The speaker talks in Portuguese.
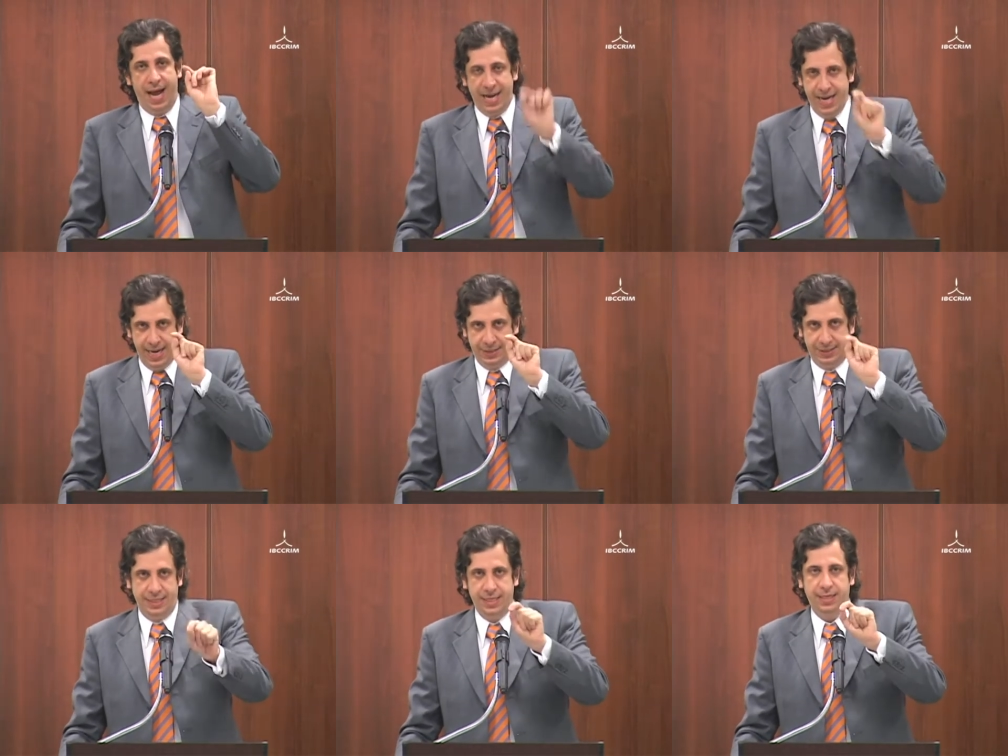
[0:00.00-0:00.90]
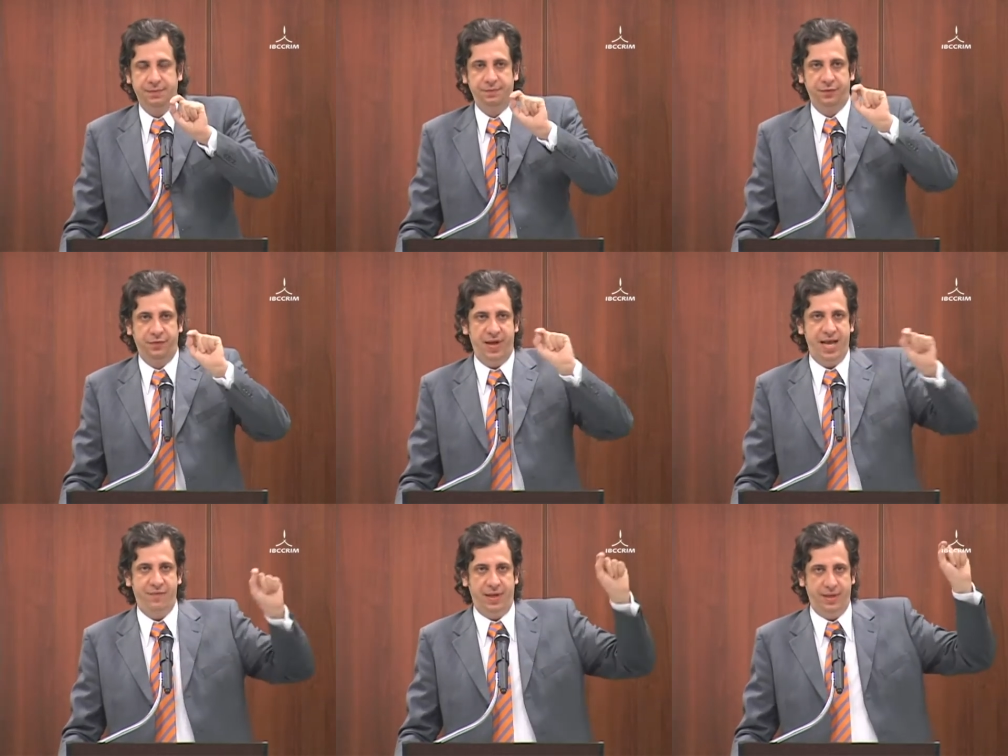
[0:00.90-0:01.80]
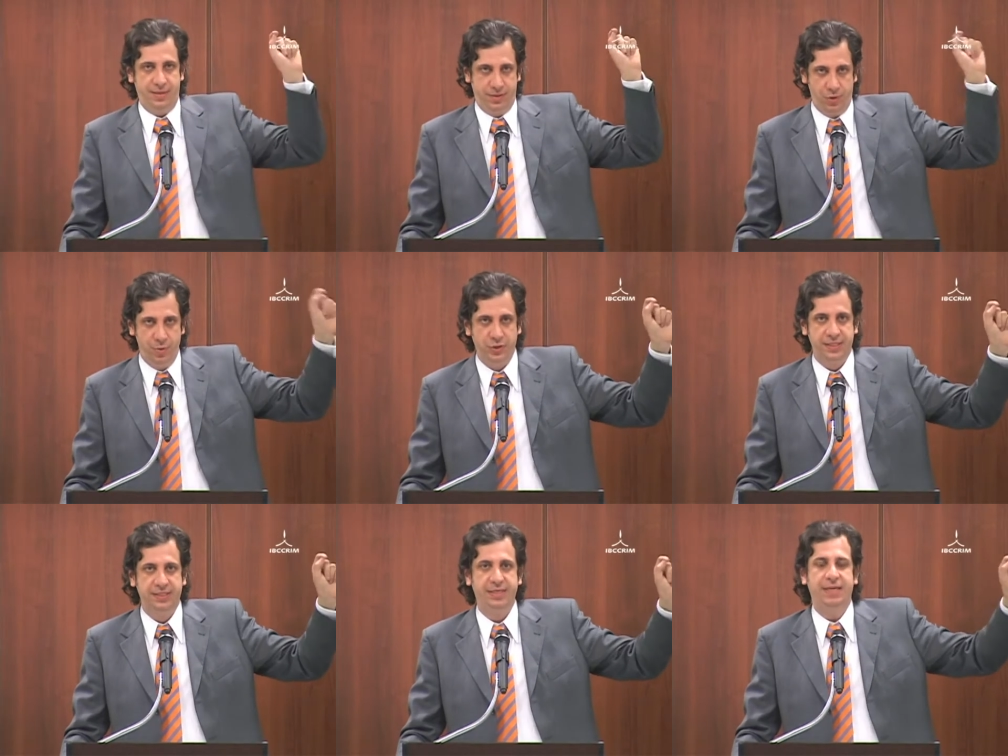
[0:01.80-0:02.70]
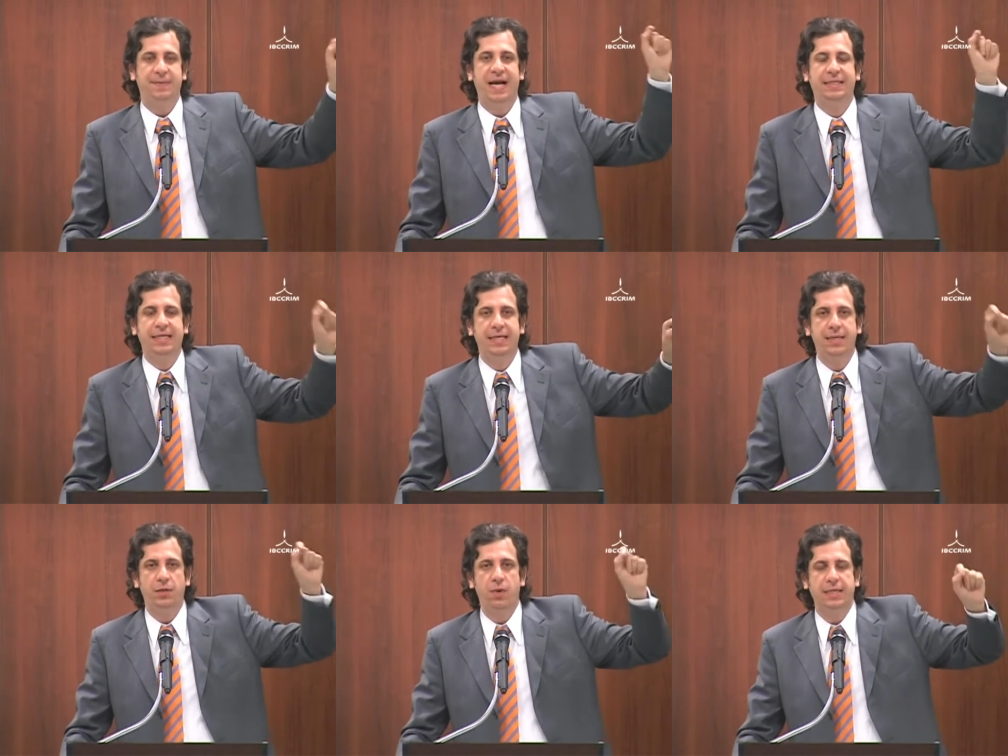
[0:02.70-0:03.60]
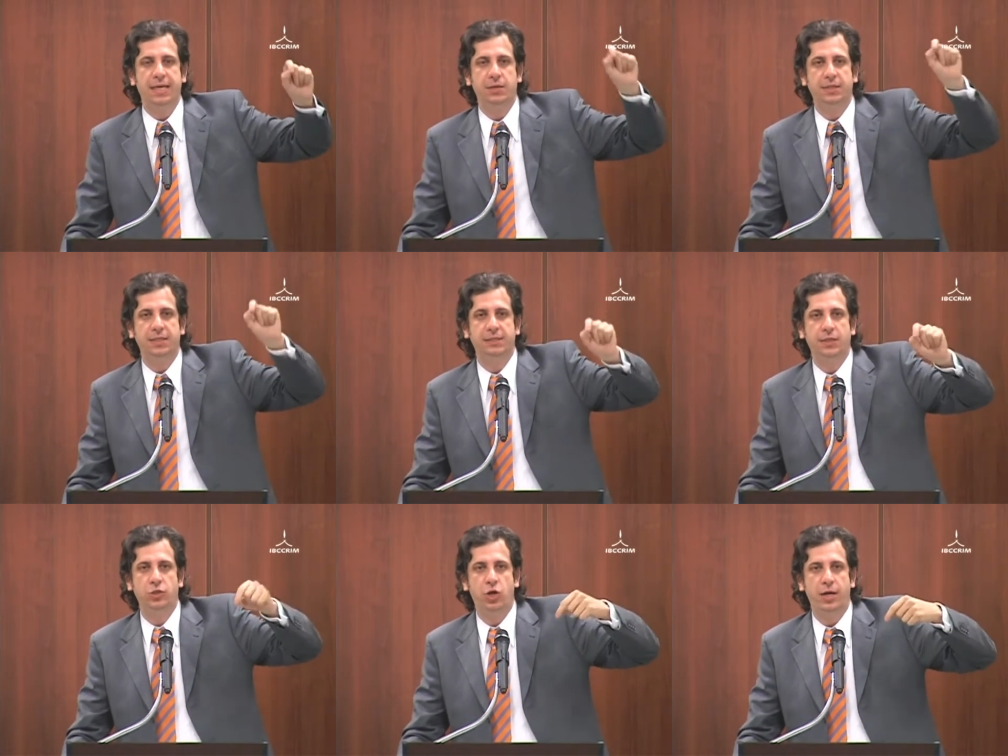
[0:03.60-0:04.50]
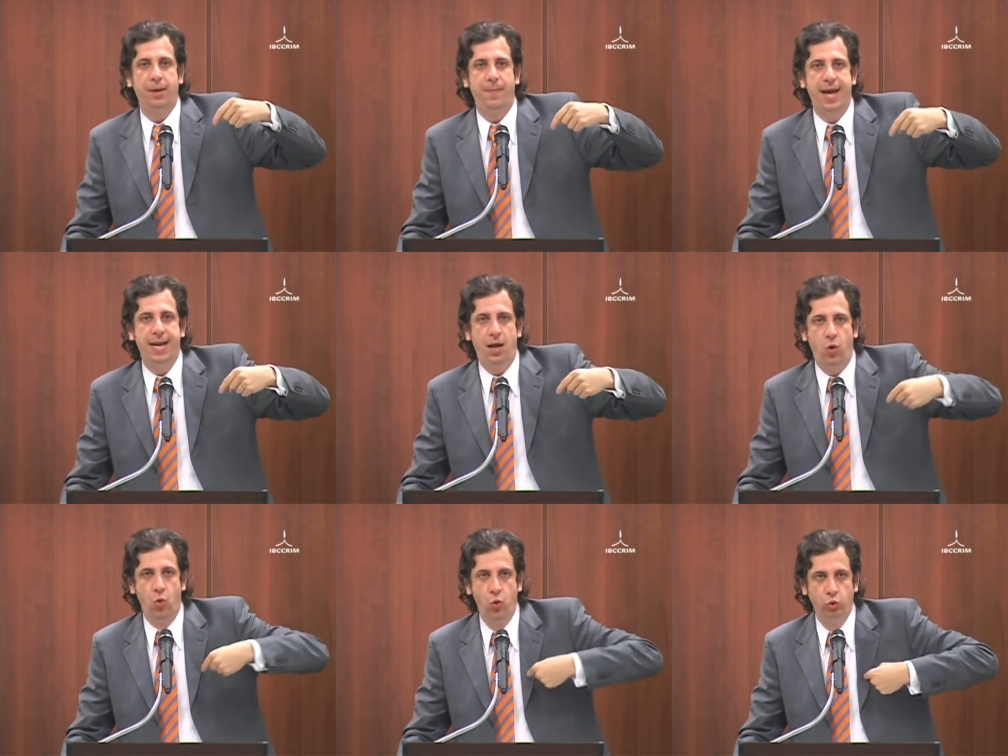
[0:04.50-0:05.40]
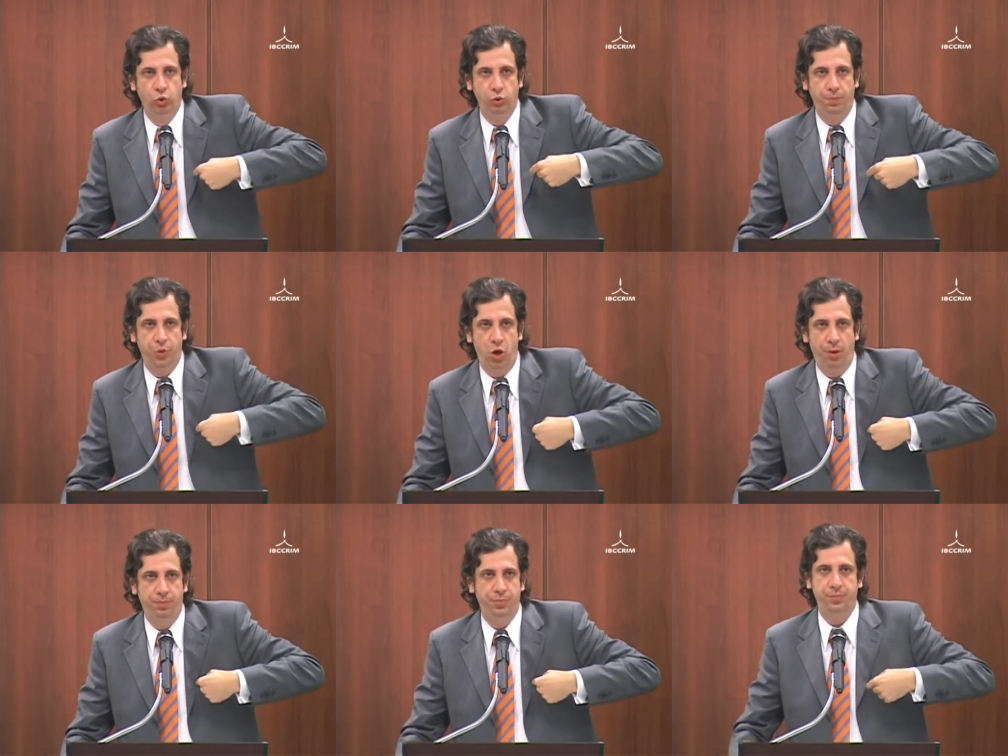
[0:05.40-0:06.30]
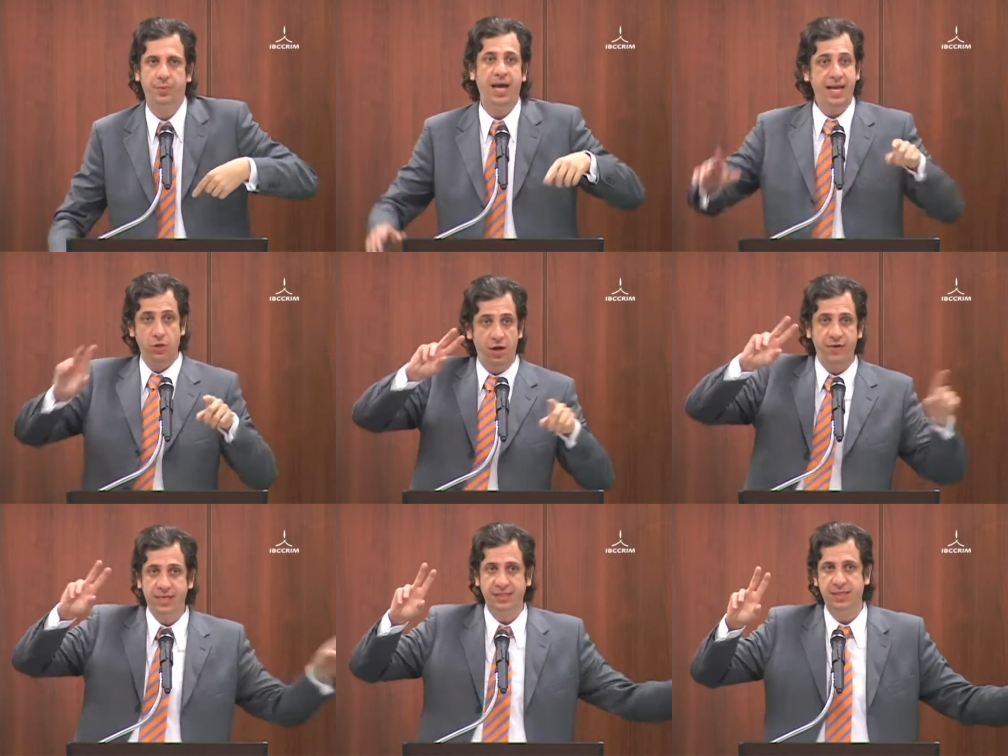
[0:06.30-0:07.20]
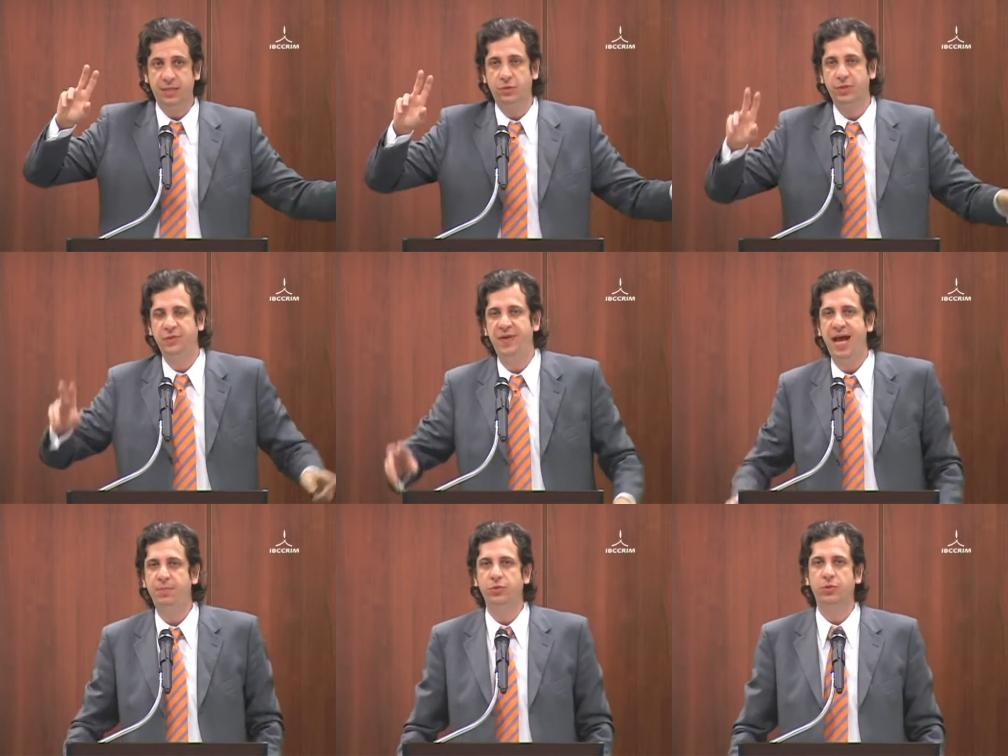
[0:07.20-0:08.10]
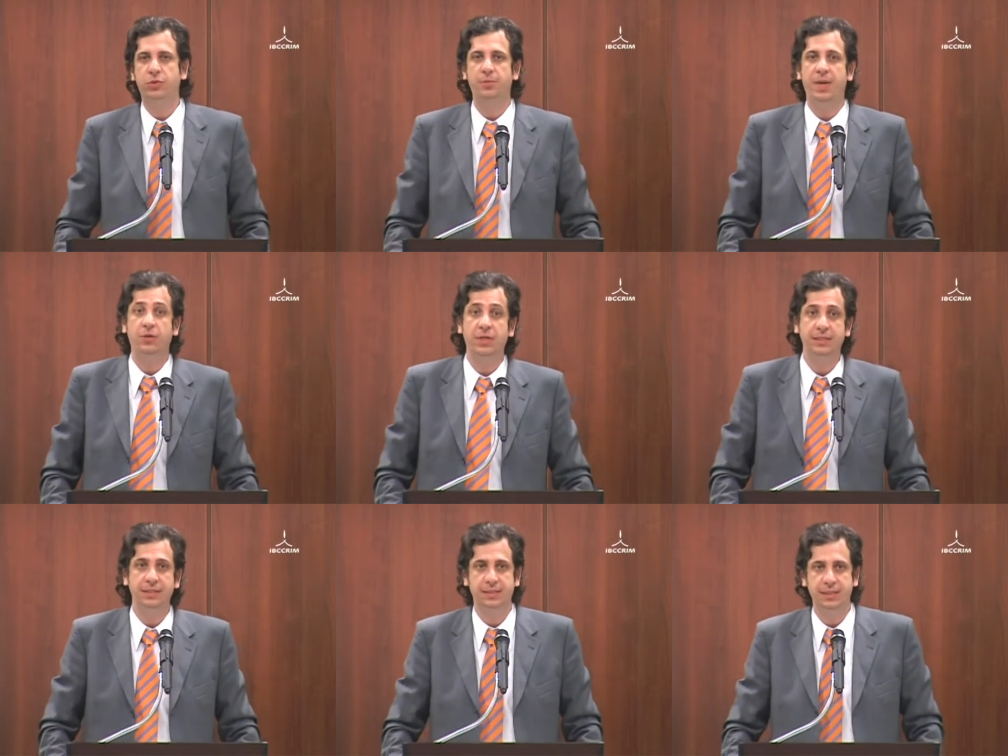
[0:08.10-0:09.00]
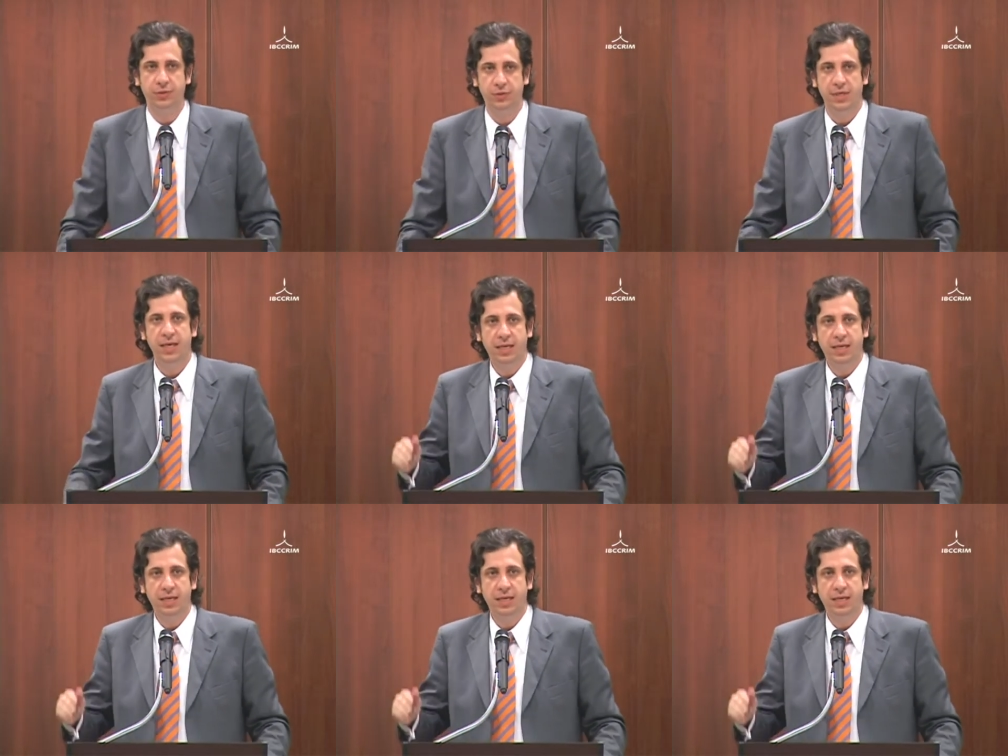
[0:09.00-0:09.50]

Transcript: A lei antiga falava, como eu dizia, adquirir, guardar ou trazer droga para uso próprio. A lei nova acrescenta dois verbos, o doutor Marona disse isso.